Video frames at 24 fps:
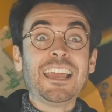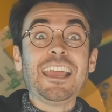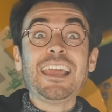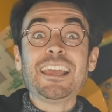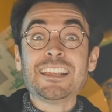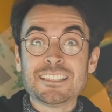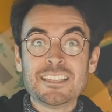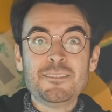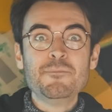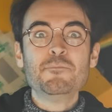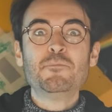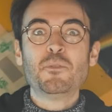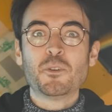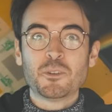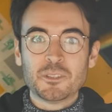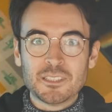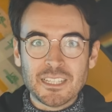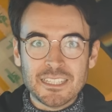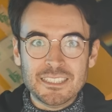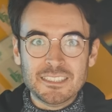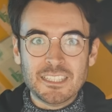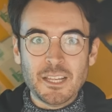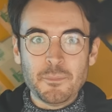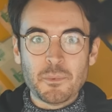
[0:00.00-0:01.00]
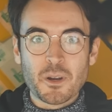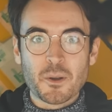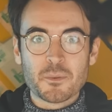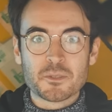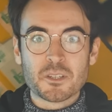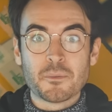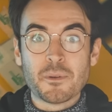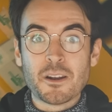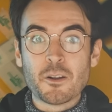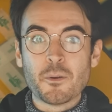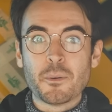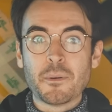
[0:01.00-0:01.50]
es importante para
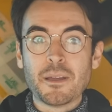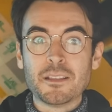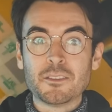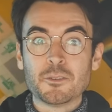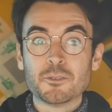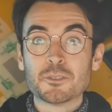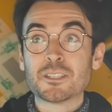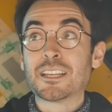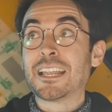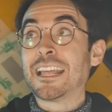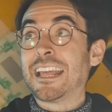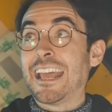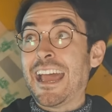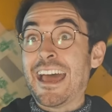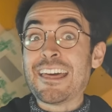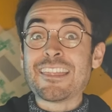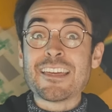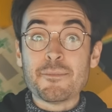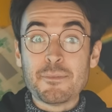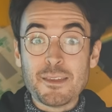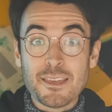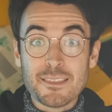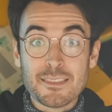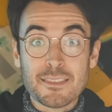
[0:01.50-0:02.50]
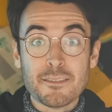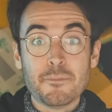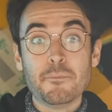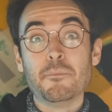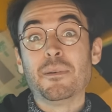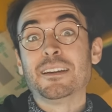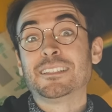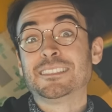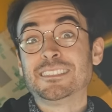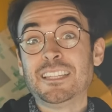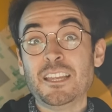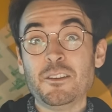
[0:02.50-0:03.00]
observar objetos cada vez
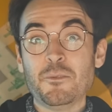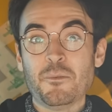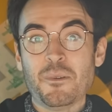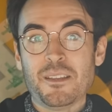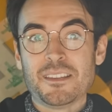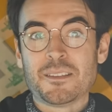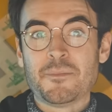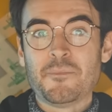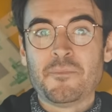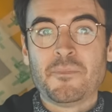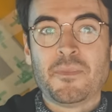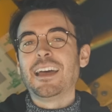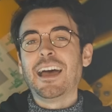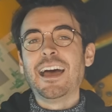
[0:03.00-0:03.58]
más tenues.